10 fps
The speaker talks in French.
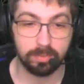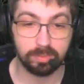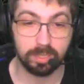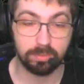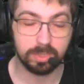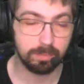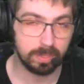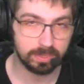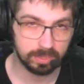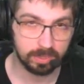Et vous allez vous
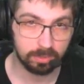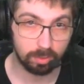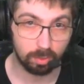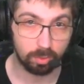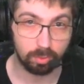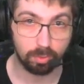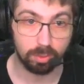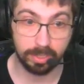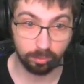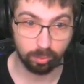déplacer dans
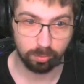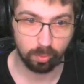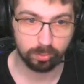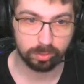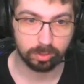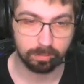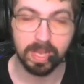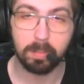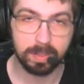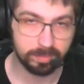les deux mondes,
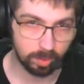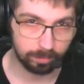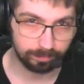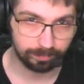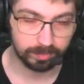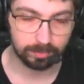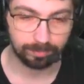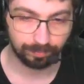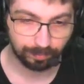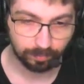mais en même temps.
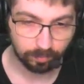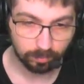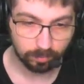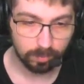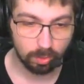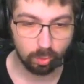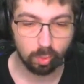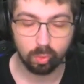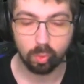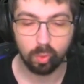
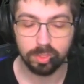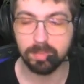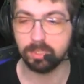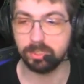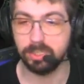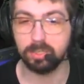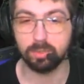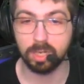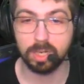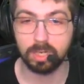Donc en gros, imaginez
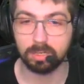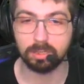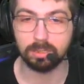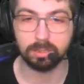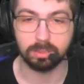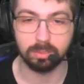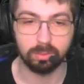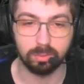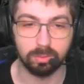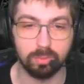que là,
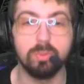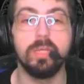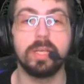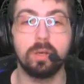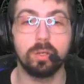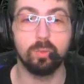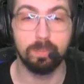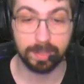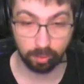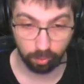euh, l'écran est
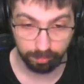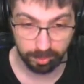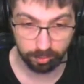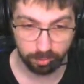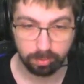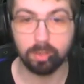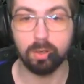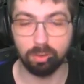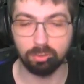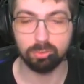coupé au milieu,
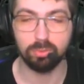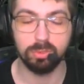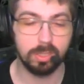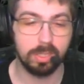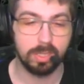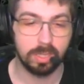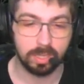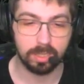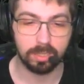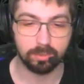en deux.
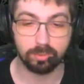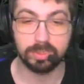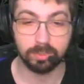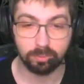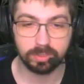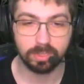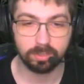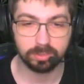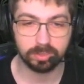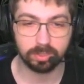Euh, donc c'est du
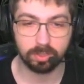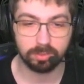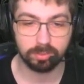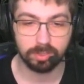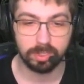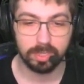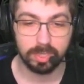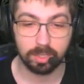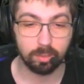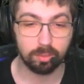50-50.
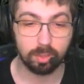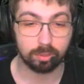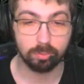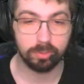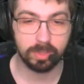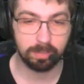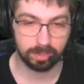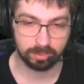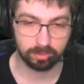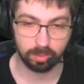Et que quand je me
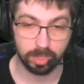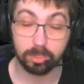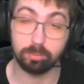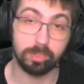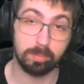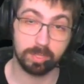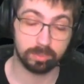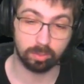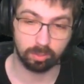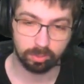déplace dans l'un, je me
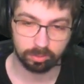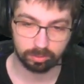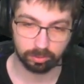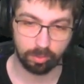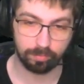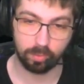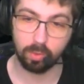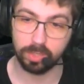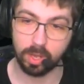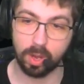déplace dans l'autre. Sauf
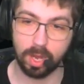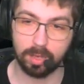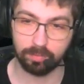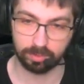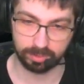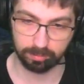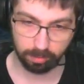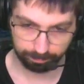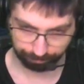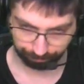qu'il y aura
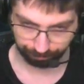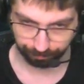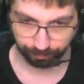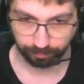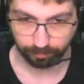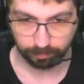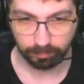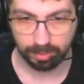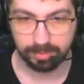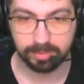forcément
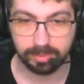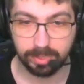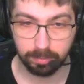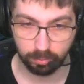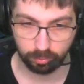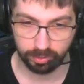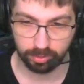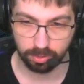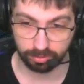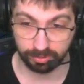des éléments de
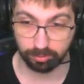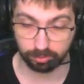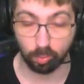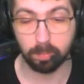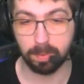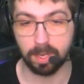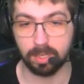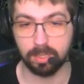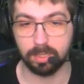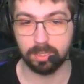décor qui ne seront
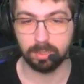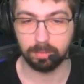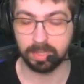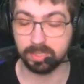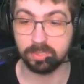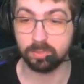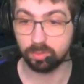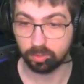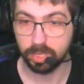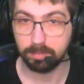pas présents
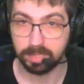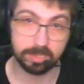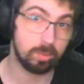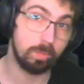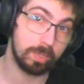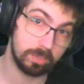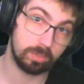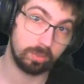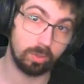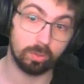dans l'un, mais qui seront
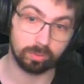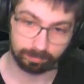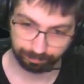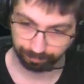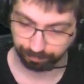présents dans l'autre.